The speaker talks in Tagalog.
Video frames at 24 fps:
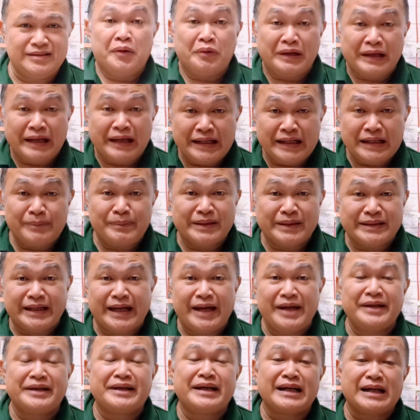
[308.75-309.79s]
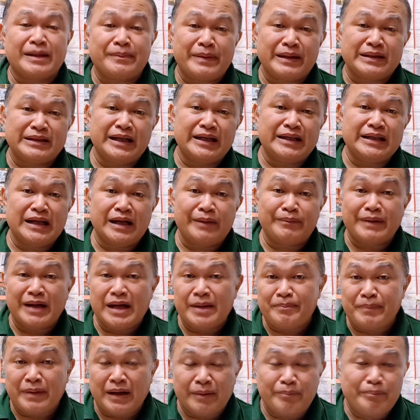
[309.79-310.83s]
Wala na ba tayong karapatan na
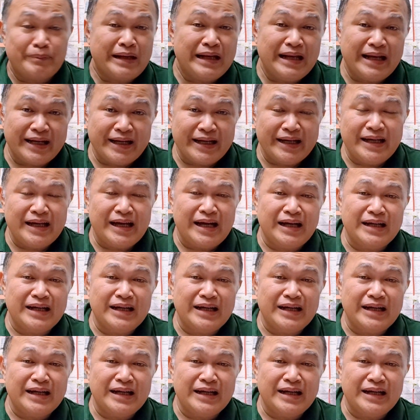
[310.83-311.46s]
maipagmalaki